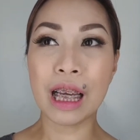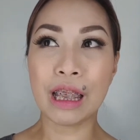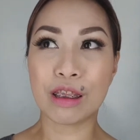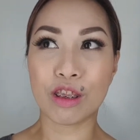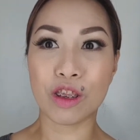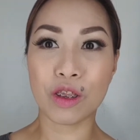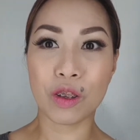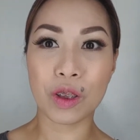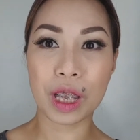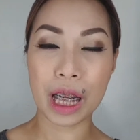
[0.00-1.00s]

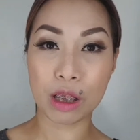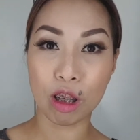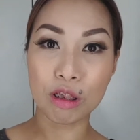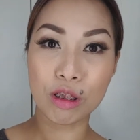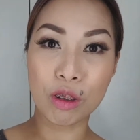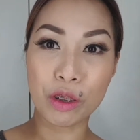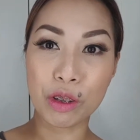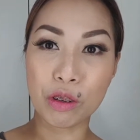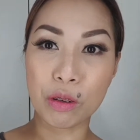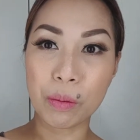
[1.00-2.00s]
So, naitodo ko
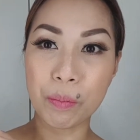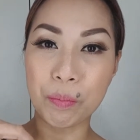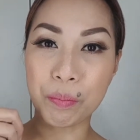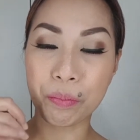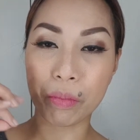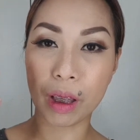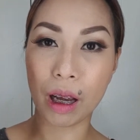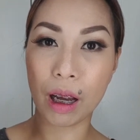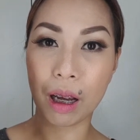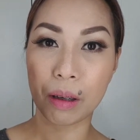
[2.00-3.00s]
yung
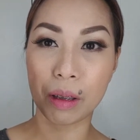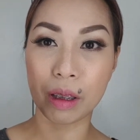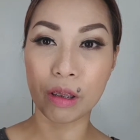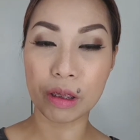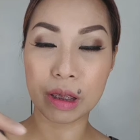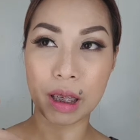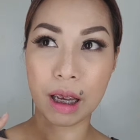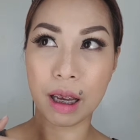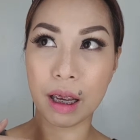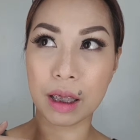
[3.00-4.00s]
uh, yung
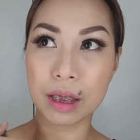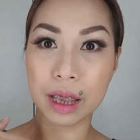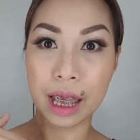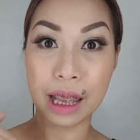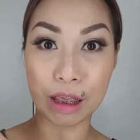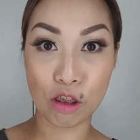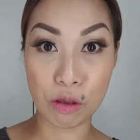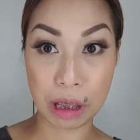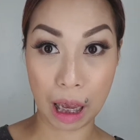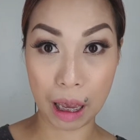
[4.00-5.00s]
sa skin
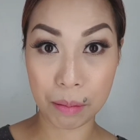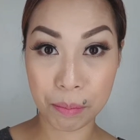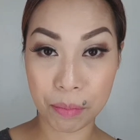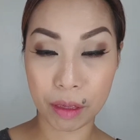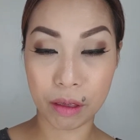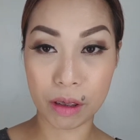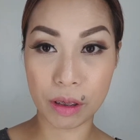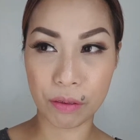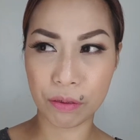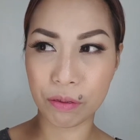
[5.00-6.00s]
tone niya, dun
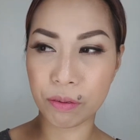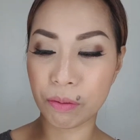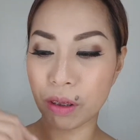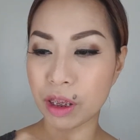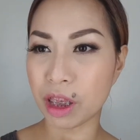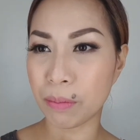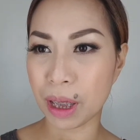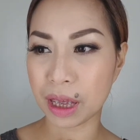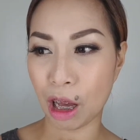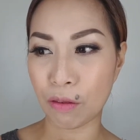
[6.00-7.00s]
sa filter ba
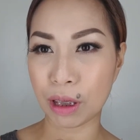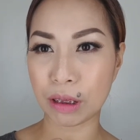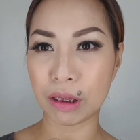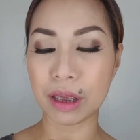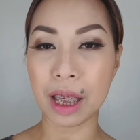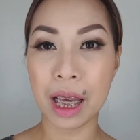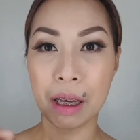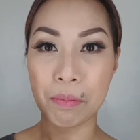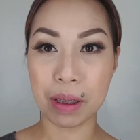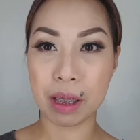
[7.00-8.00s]
ang tawag doon?
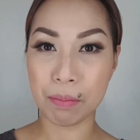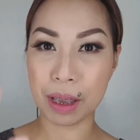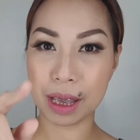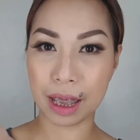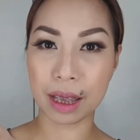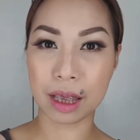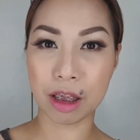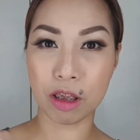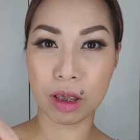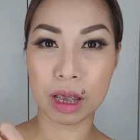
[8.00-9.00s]
Basta may settings
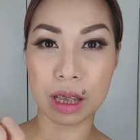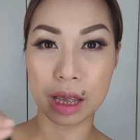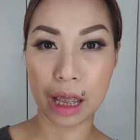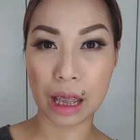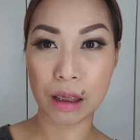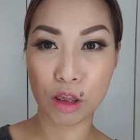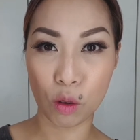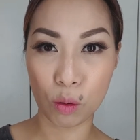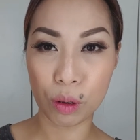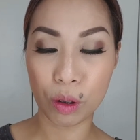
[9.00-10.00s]
ito skin
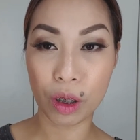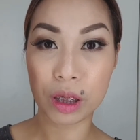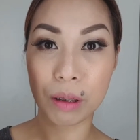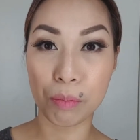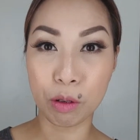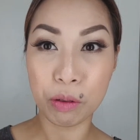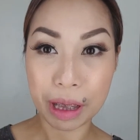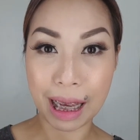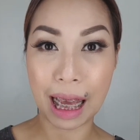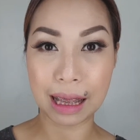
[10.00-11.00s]
tone or sa
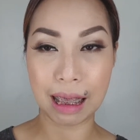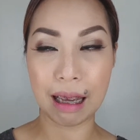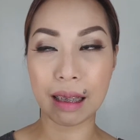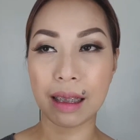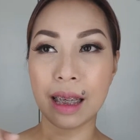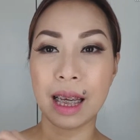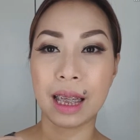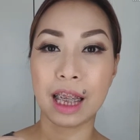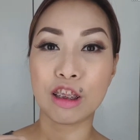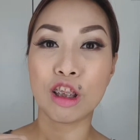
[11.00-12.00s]
beauty ata.
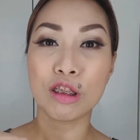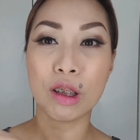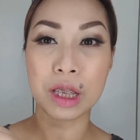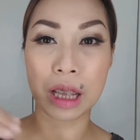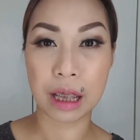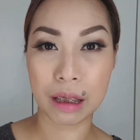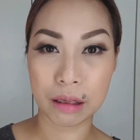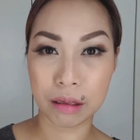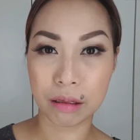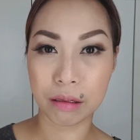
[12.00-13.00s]
Naitodo ko siya
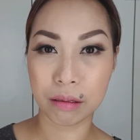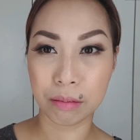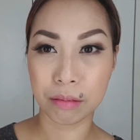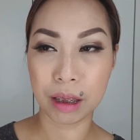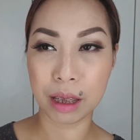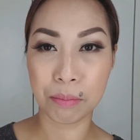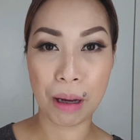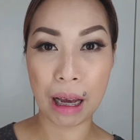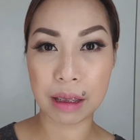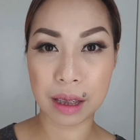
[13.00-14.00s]
ng as in
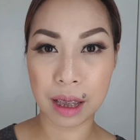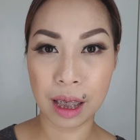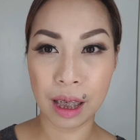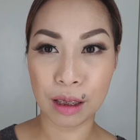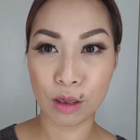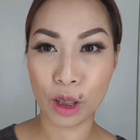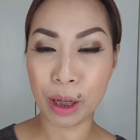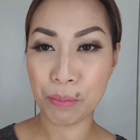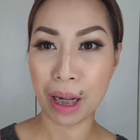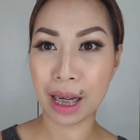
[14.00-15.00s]
max. So,
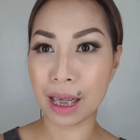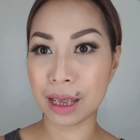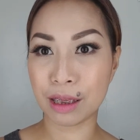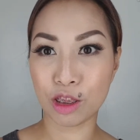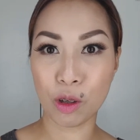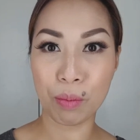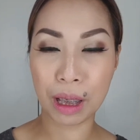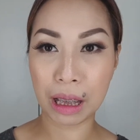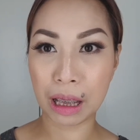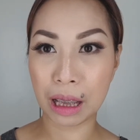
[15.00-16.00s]
kaya parang
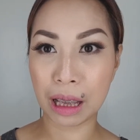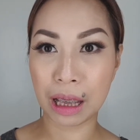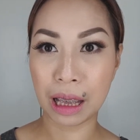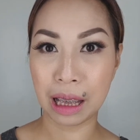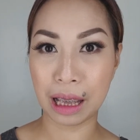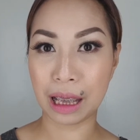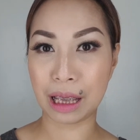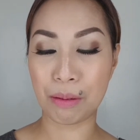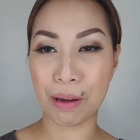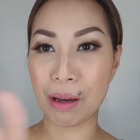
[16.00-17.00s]
sobrang
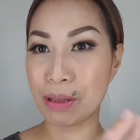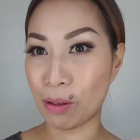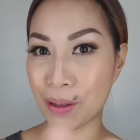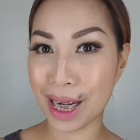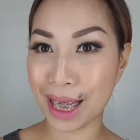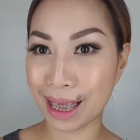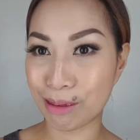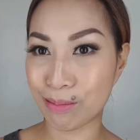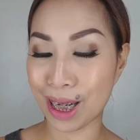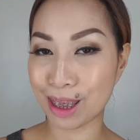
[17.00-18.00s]
'Diba? Sobrang,
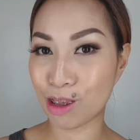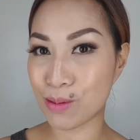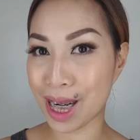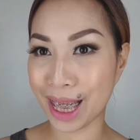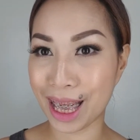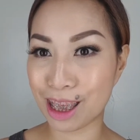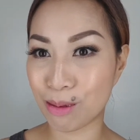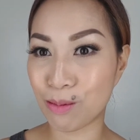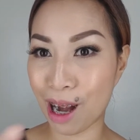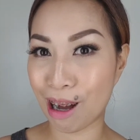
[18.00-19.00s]
parang sobrang kinis
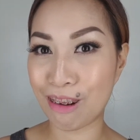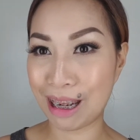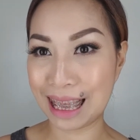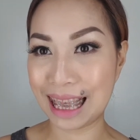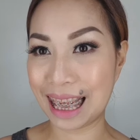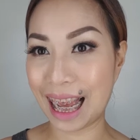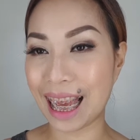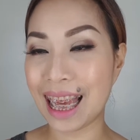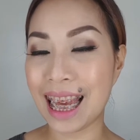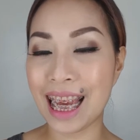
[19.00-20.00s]
ng mukha ko kanina.
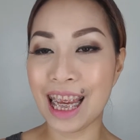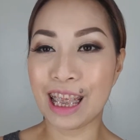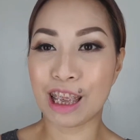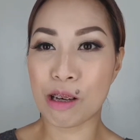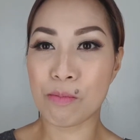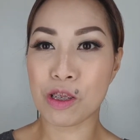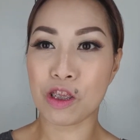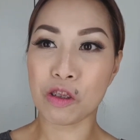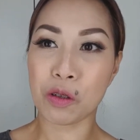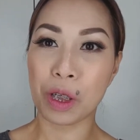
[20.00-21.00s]
Tapos,
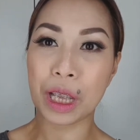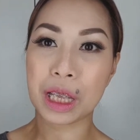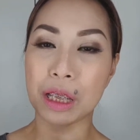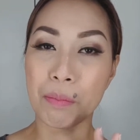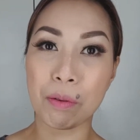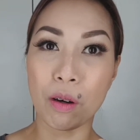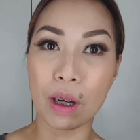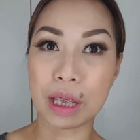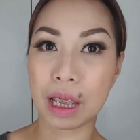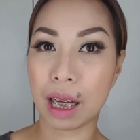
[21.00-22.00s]
nung in-stop ko,
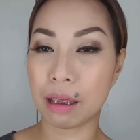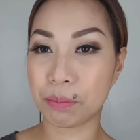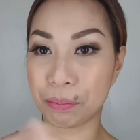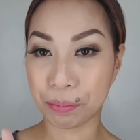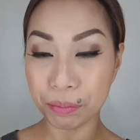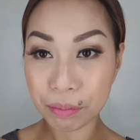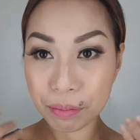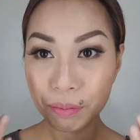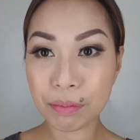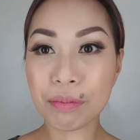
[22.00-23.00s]
kasi nga,
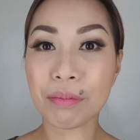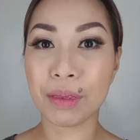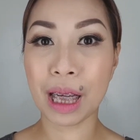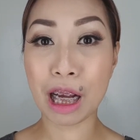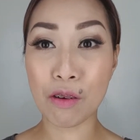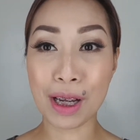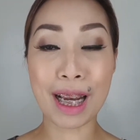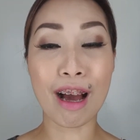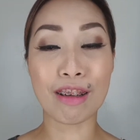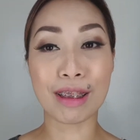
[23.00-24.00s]
gagawa
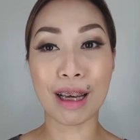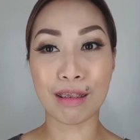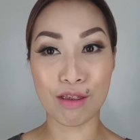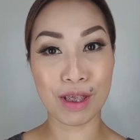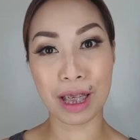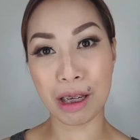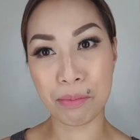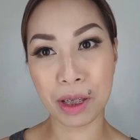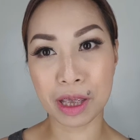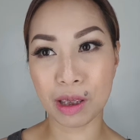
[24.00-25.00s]
na ako ng closing
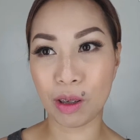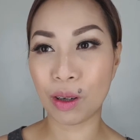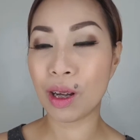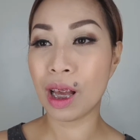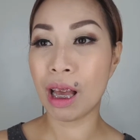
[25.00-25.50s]
remarks ko,